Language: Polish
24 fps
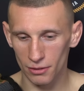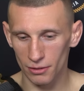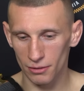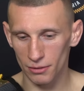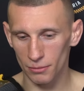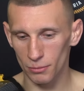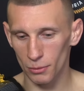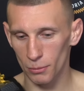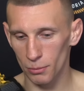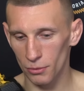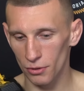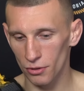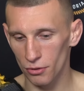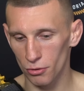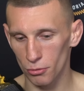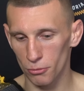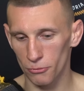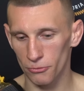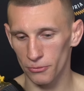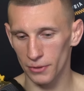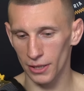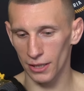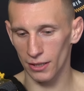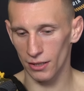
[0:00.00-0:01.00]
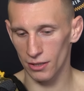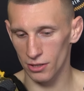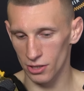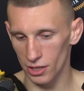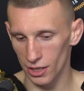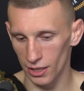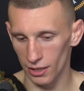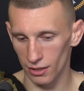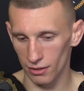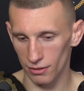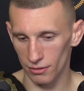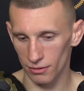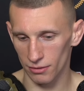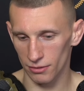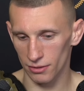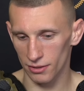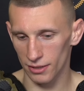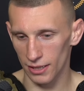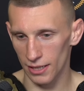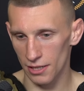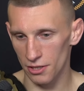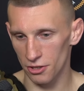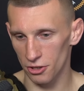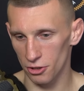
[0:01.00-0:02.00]
Yy, po prostu w tej grze
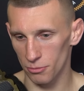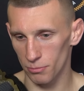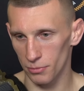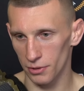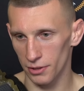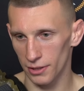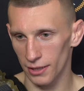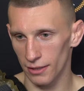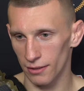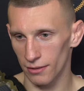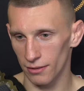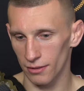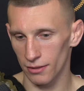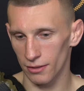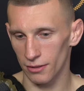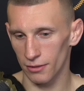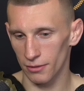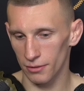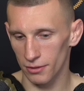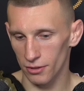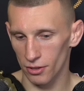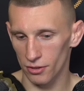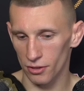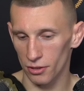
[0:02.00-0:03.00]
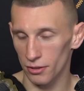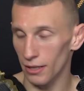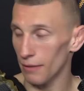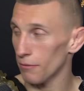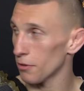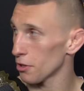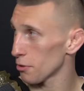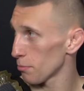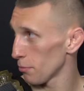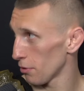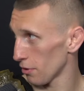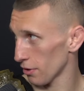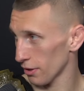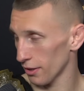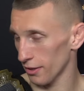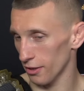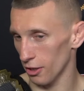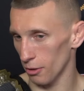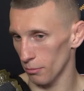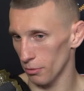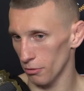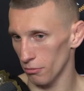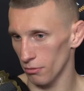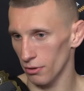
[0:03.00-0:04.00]
znaleźliśmy yy, to, co Dawid Śmiowski
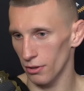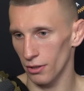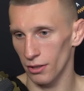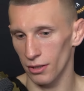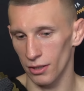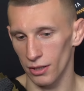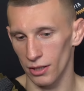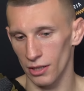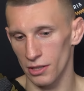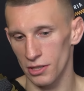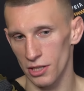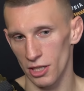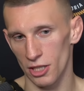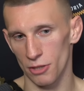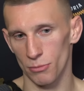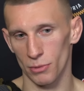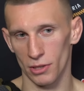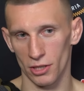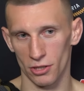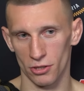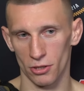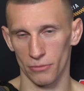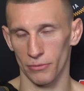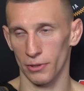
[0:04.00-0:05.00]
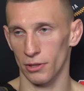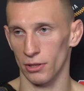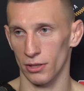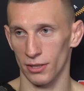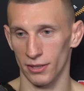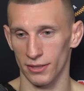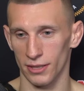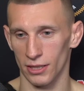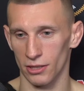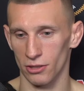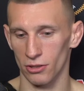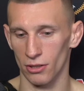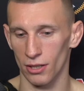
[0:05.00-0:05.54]
zrobił i, i, chcieliśmy też to wykorzystać.